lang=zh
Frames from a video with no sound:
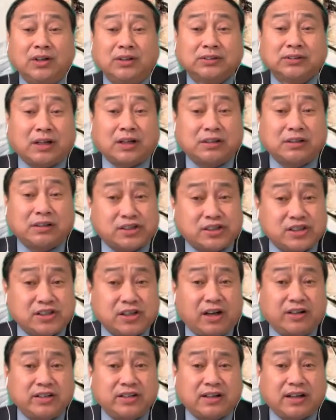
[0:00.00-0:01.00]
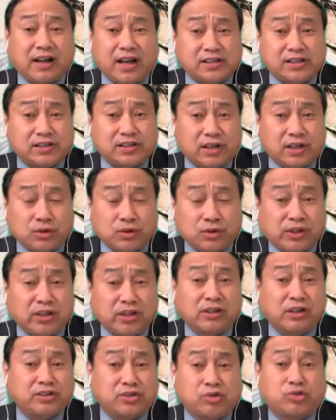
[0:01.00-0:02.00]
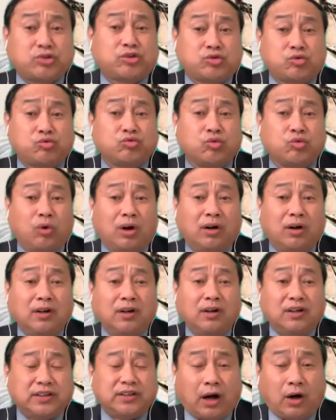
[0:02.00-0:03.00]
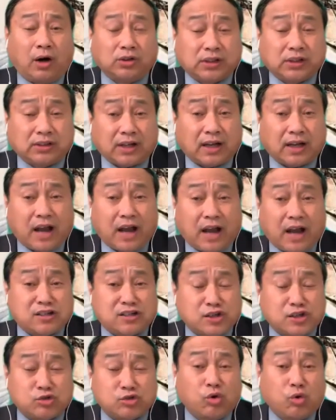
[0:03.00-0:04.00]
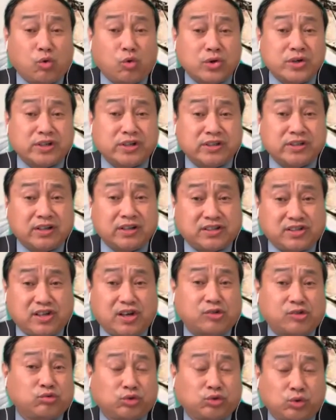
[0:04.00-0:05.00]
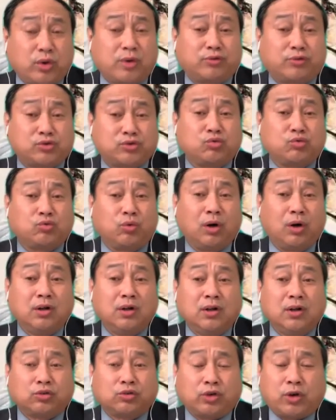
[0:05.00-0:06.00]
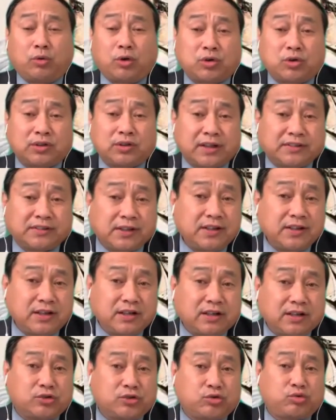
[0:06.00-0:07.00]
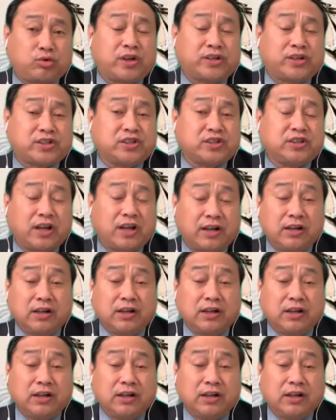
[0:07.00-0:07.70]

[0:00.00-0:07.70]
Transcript: 但他实际上一开始他就盯的就是中国，然后呢，他开始使出浑身的解数对付中国。所以我说呢，第一个缺失呢，